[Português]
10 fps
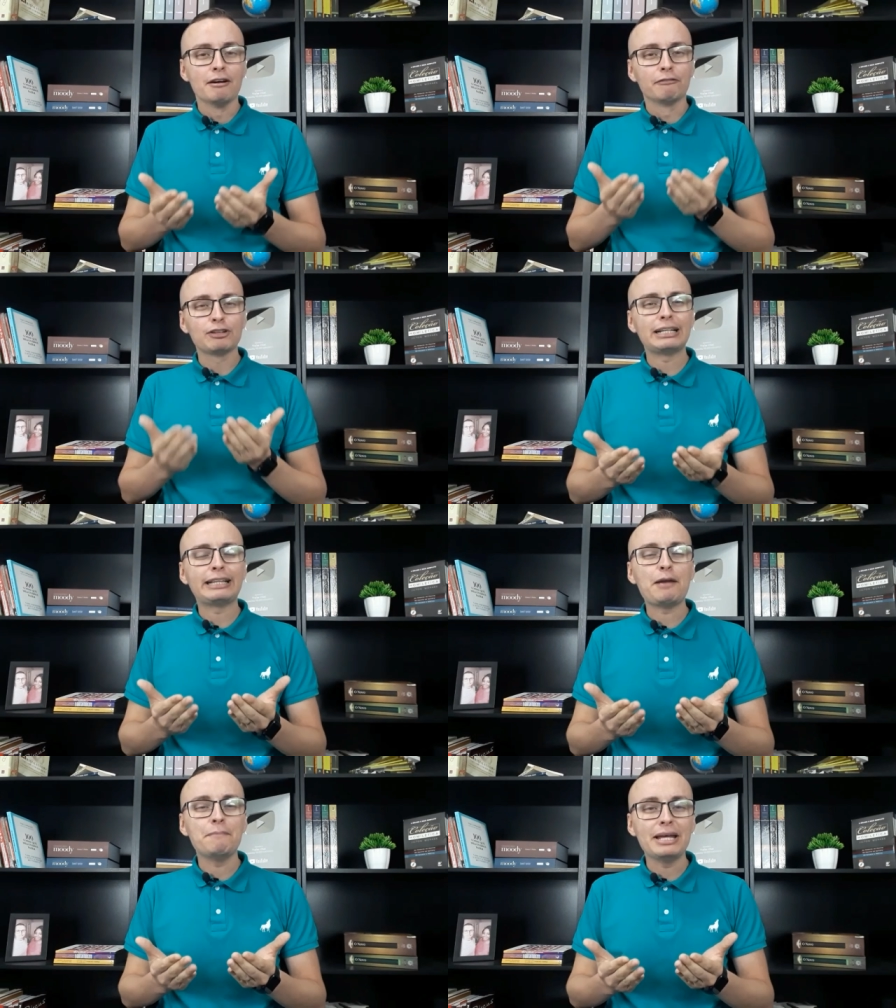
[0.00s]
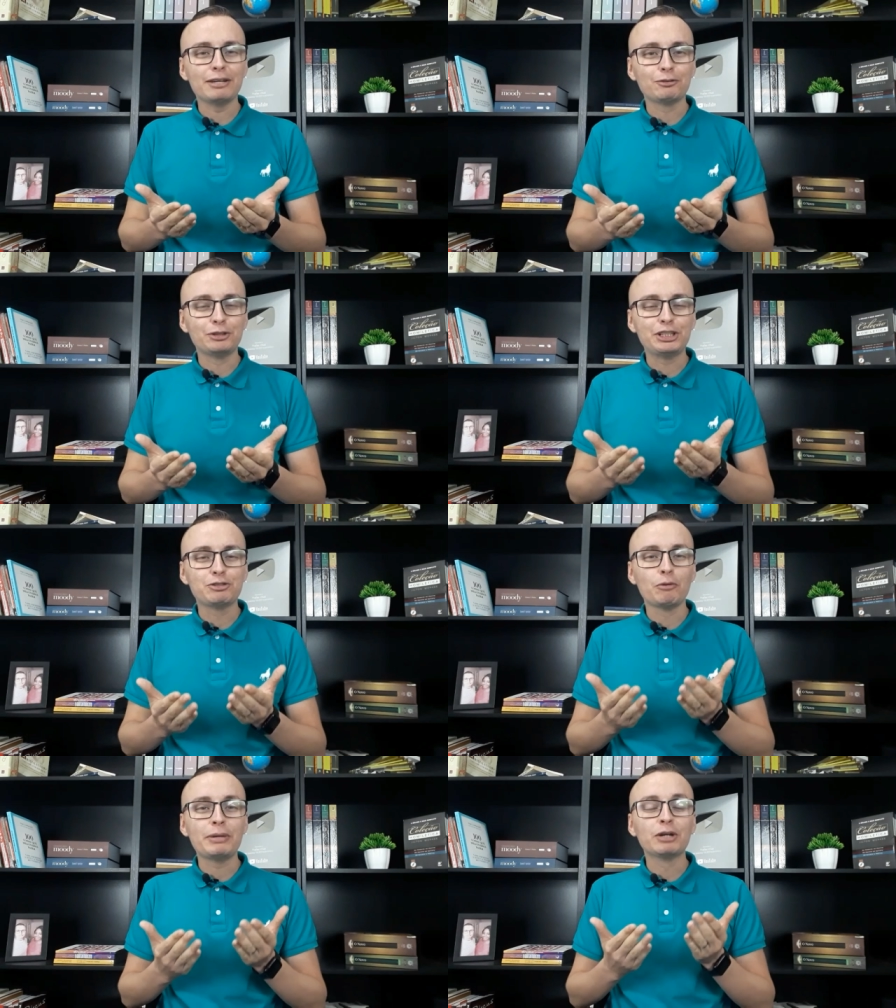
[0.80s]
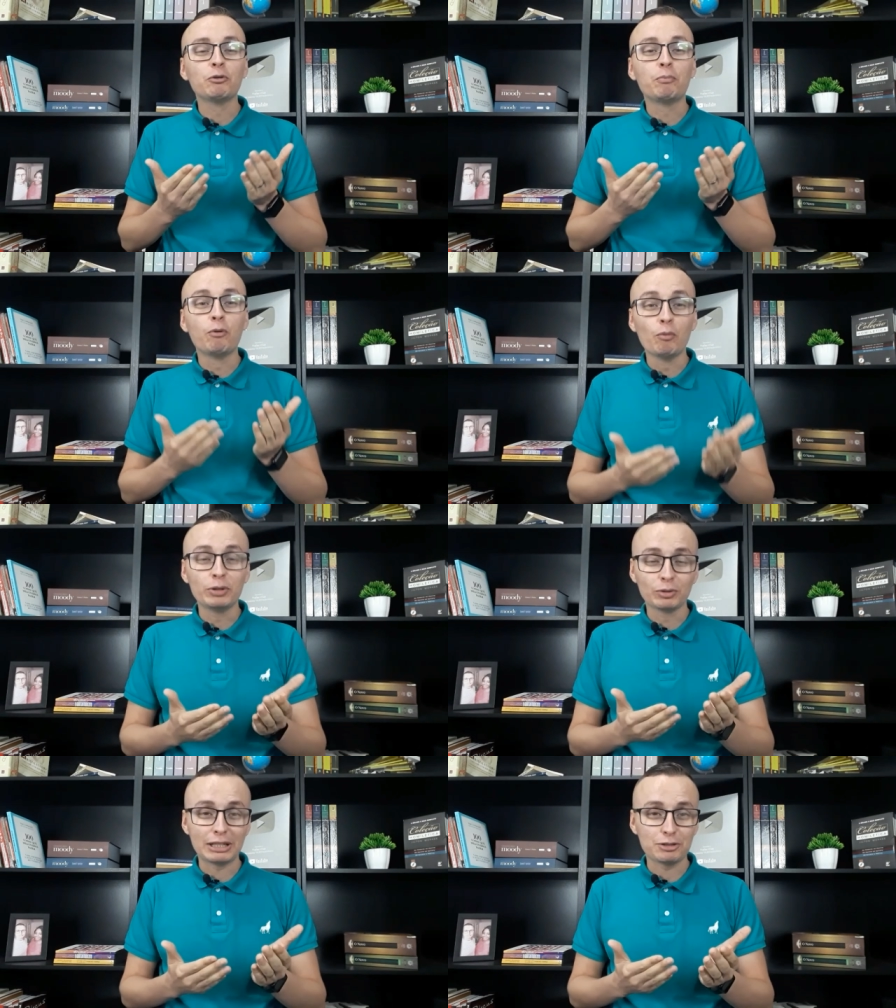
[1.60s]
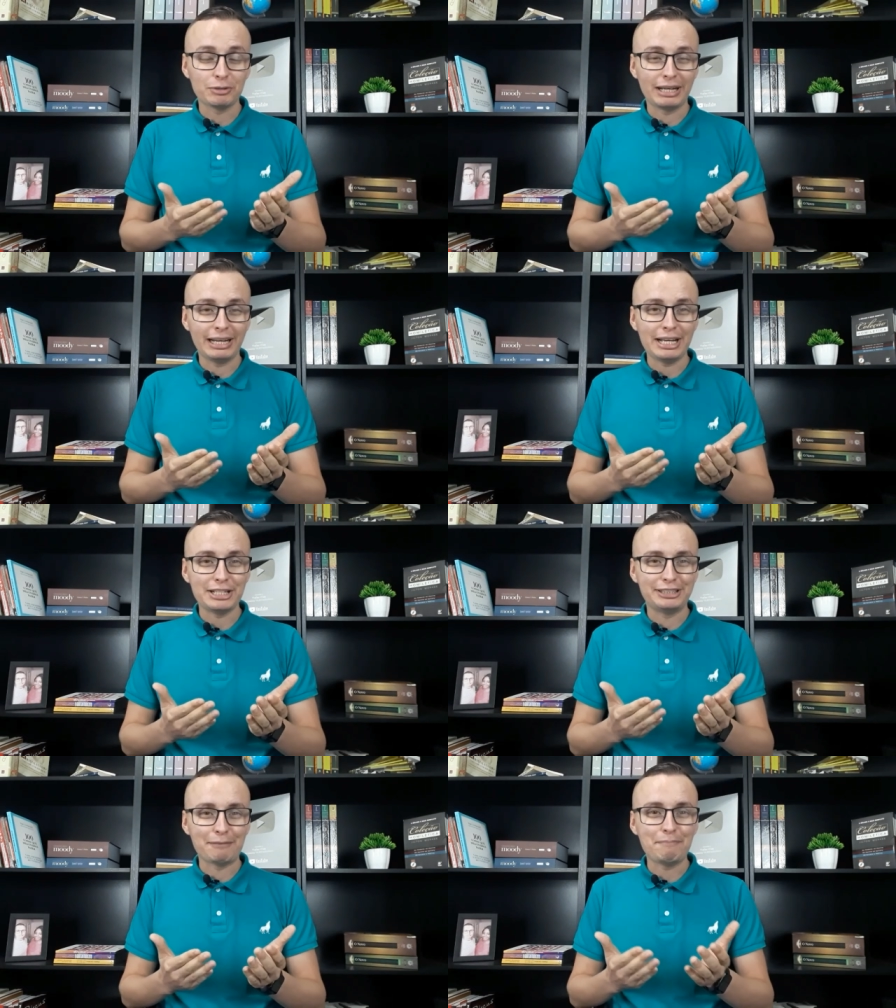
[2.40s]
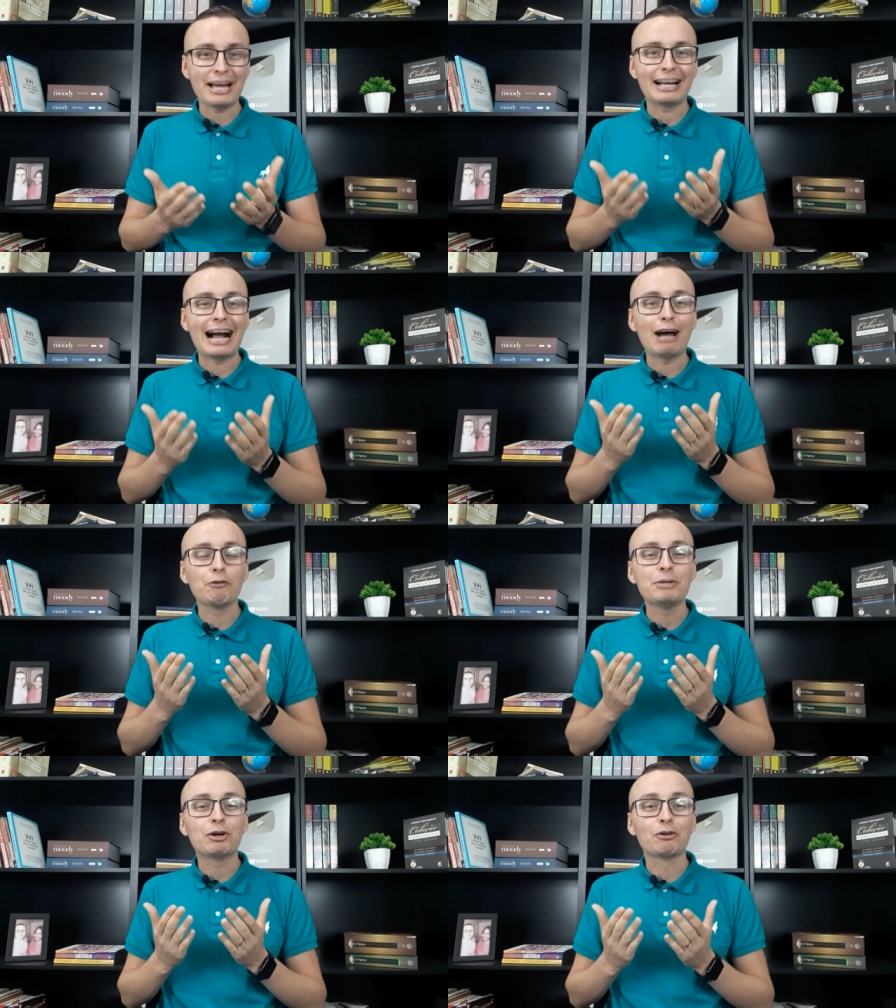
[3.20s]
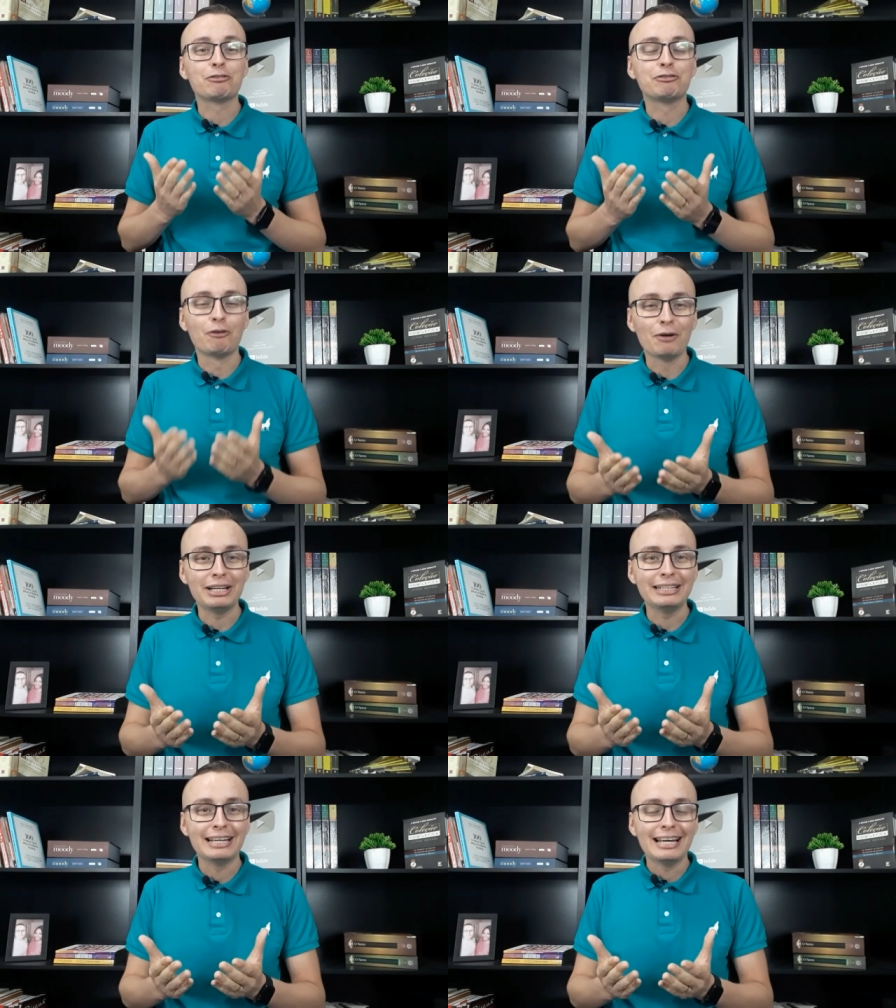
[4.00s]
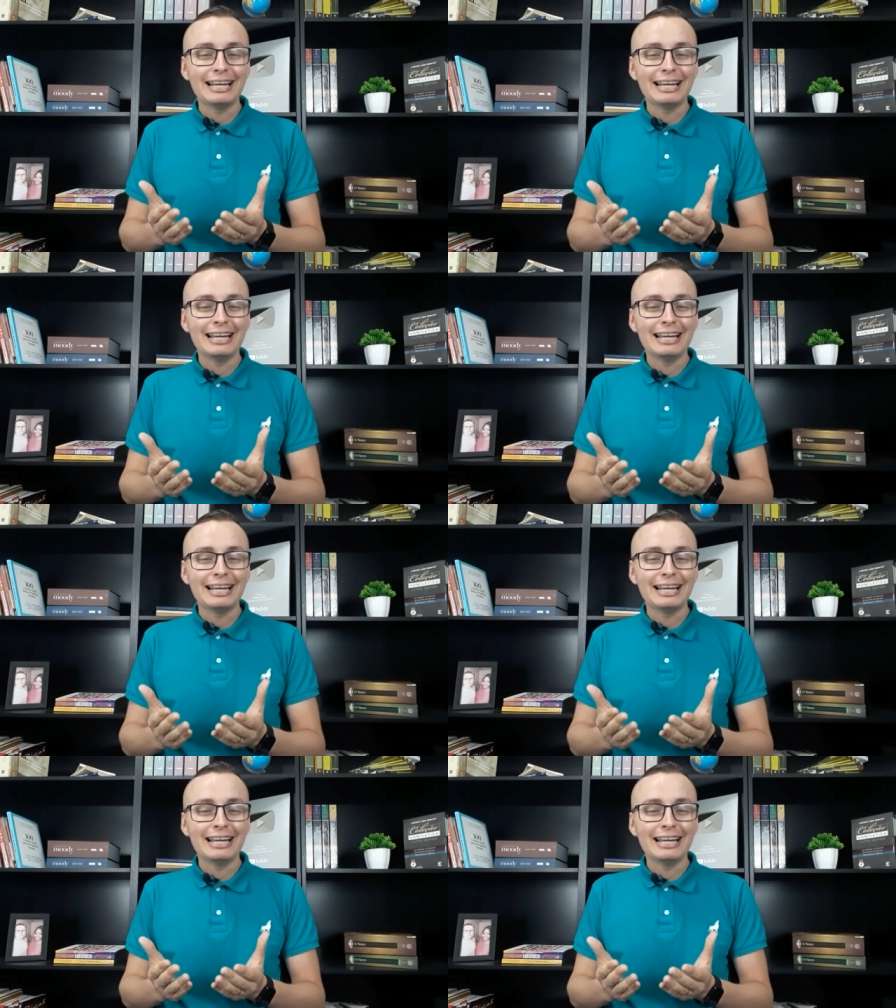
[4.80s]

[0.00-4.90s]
Você tem medo de subir no púlpito da sua igreja, pegar o microfone